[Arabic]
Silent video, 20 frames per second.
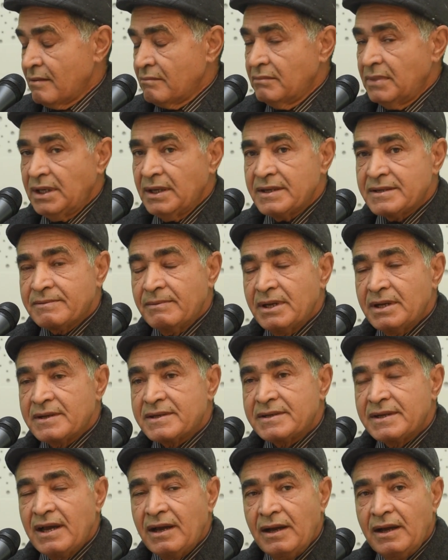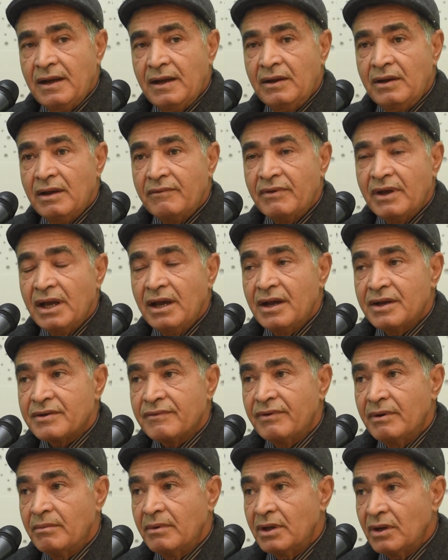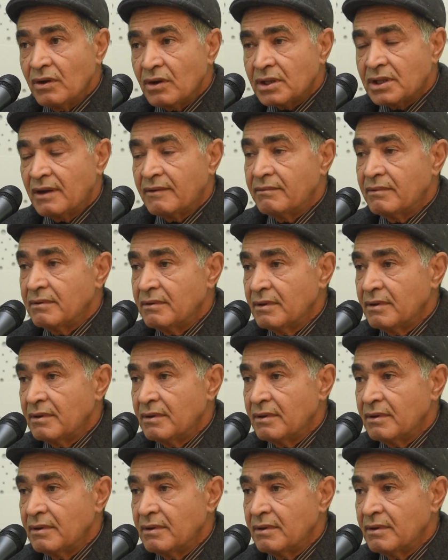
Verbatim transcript: بالنسبة للصحة احنا في حاجة فما نقطة